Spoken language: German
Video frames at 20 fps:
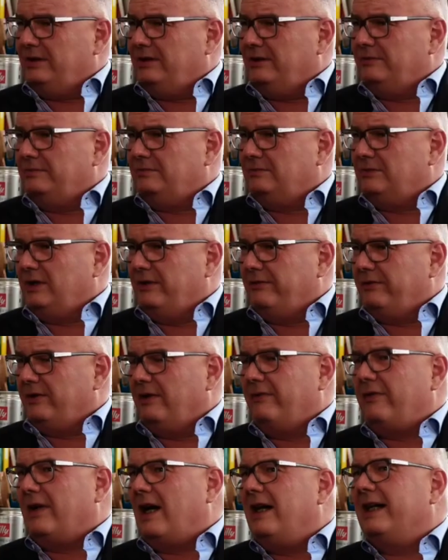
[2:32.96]
Die, die,
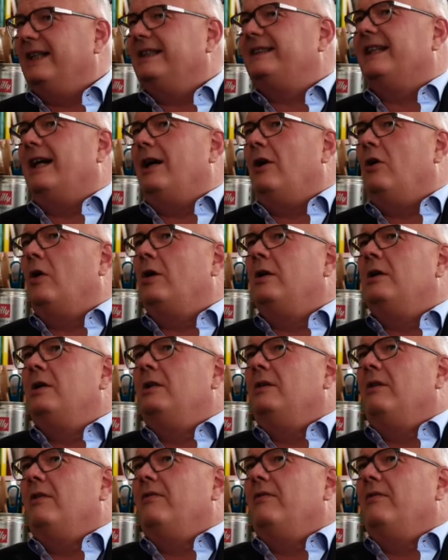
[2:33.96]
die Frage ist ja auch,